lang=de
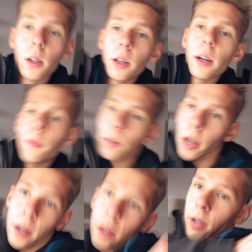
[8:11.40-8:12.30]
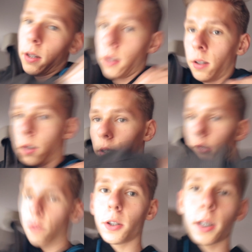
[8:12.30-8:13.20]
Ja.
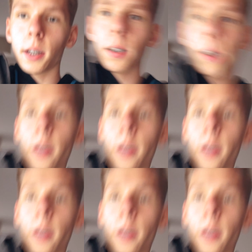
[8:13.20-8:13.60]
Ich würde sagen,